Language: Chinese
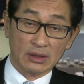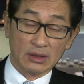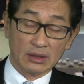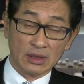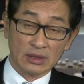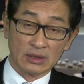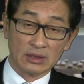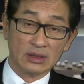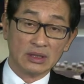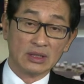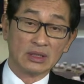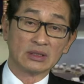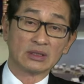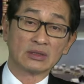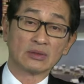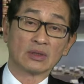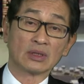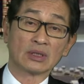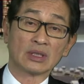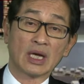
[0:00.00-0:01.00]
可是你
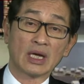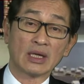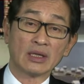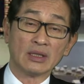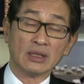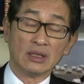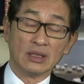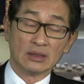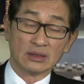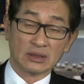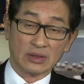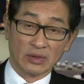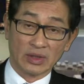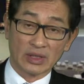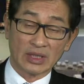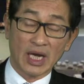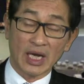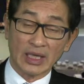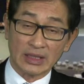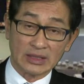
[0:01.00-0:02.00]
说它走的
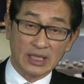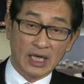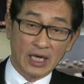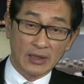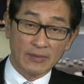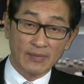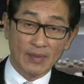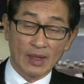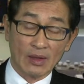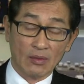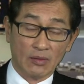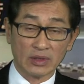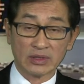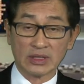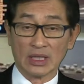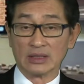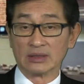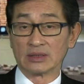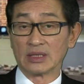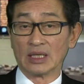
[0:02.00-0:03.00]
太差，我
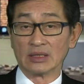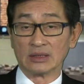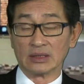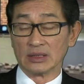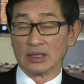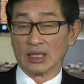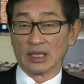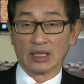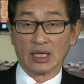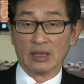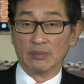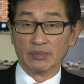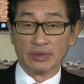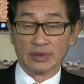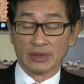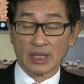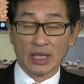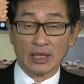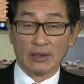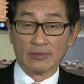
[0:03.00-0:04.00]
想暂时也看不
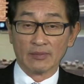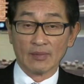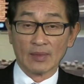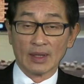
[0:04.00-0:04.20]
到。